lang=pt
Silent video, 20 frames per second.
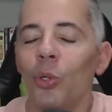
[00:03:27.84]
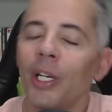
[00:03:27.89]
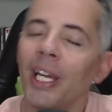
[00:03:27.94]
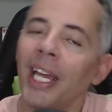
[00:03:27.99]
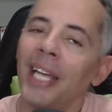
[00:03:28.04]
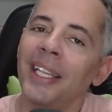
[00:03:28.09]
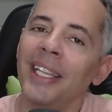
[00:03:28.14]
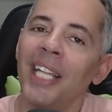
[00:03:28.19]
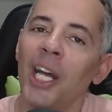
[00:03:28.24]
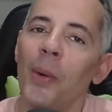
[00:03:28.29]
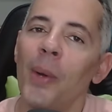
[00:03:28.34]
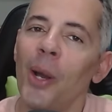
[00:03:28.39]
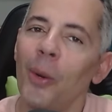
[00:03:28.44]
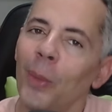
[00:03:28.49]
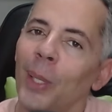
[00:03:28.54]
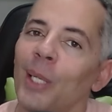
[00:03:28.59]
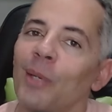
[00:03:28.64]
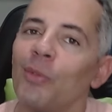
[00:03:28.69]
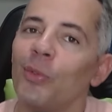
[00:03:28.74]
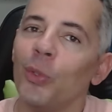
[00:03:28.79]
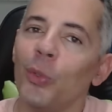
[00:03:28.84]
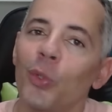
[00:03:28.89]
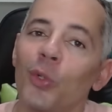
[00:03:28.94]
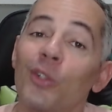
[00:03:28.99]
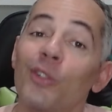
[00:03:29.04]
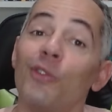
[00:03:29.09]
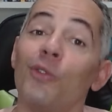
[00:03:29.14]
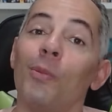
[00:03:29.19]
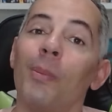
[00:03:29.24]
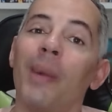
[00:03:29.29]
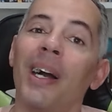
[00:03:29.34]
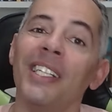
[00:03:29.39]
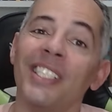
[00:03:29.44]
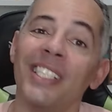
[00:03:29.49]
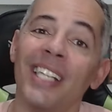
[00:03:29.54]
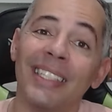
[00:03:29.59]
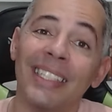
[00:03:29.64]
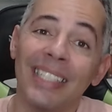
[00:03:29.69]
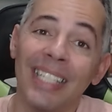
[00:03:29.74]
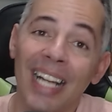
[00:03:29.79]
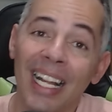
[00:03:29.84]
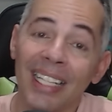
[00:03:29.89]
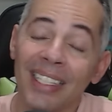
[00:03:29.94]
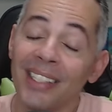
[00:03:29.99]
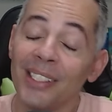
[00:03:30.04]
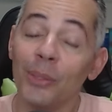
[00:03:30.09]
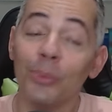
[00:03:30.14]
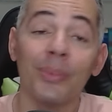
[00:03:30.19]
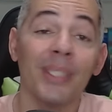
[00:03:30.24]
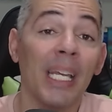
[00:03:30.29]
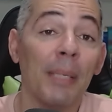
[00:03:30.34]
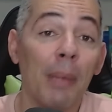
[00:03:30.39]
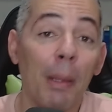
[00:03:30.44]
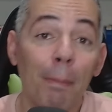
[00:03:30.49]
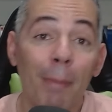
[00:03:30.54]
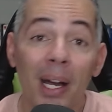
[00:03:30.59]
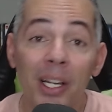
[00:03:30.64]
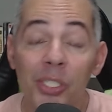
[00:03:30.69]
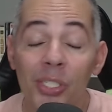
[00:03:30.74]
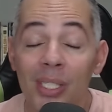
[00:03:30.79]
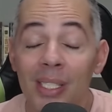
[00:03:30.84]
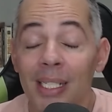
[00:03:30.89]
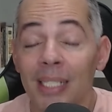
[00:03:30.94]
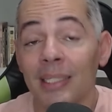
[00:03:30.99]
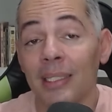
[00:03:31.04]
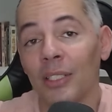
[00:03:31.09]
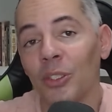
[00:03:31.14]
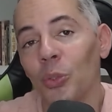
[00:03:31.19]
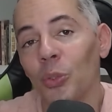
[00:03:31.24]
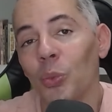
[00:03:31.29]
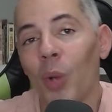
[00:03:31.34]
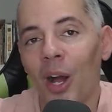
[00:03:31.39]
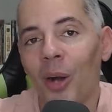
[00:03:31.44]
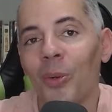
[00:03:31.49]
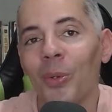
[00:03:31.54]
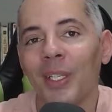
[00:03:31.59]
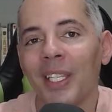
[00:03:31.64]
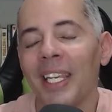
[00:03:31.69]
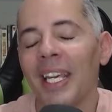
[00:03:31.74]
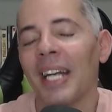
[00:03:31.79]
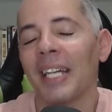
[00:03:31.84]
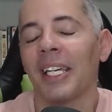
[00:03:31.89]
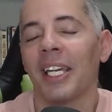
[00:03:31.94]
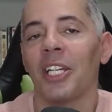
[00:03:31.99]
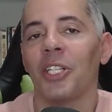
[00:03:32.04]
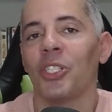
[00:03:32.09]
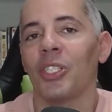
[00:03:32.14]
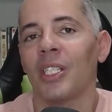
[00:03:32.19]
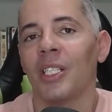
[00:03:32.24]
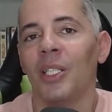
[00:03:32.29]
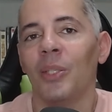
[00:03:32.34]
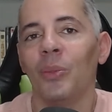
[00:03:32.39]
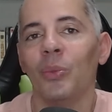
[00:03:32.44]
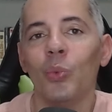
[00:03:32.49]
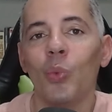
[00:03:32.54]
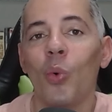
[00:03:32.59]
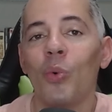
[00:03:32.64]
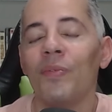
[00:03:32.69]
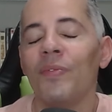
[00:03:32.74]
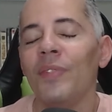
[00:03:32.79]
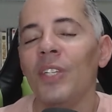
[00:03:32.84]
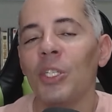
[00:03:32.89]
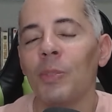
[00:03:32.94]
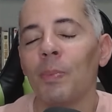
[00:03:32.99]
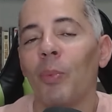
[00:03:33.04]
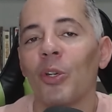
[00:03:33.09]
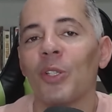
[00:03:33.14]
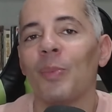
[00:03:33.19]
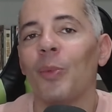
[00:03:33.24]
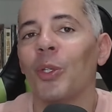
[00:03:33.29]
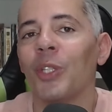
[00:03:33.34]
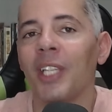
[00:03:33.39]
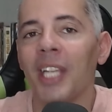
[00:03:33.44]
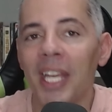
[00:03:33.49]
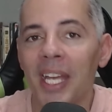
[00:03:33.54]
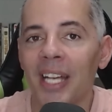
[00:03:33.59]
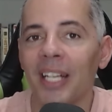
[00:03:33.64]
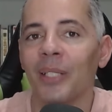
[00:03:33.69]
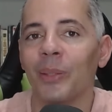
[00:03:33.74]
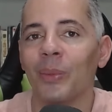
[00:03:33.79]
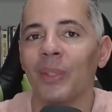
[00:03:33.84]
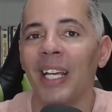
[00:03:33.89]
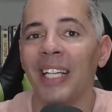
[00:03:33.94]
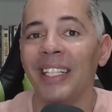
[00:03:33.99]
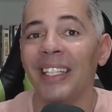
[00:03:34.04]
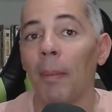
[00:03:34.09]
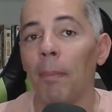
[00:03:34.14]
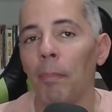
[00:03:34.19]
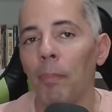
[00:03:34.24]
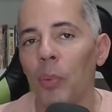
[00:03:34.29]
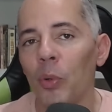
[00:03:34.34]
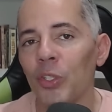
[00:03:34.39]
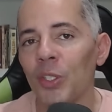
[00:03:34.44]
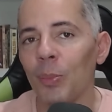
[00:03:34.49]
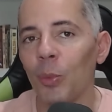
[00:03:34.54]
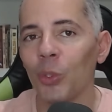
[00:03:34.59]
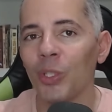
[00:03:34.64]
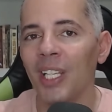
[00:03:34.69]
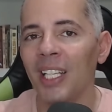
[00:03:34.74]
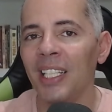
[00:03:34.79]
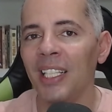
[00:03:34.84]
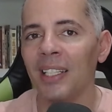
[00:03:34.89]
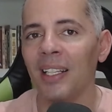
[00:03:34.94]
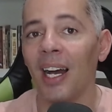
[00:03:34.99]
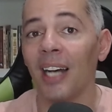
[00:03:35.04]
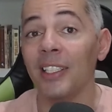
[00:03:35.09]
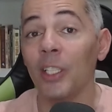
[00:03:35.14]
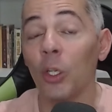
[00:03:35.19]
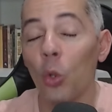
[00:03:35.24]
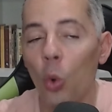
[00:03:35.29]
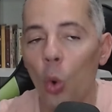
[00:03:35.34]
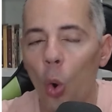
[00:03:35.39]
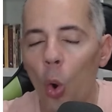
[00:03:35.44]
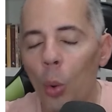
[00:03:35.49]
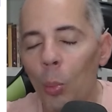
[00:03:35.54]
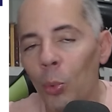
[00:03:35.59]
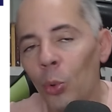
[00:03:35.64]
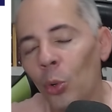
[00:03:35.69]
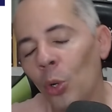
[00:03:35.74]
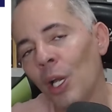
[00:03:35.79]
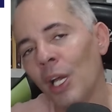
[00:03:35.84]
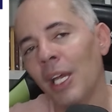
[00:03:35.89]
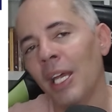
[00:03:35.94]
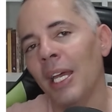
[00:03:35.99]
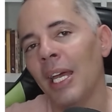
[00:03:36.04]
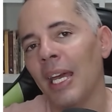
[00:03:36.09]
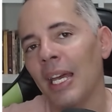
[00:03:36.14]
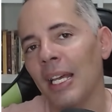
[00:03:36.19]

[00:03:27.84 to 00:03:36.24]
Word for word: porque não é um livro novo, mas já trata de um tema bastante atual, que é a questão do ouvinte pós-moderno né, e da pós-modernidade, como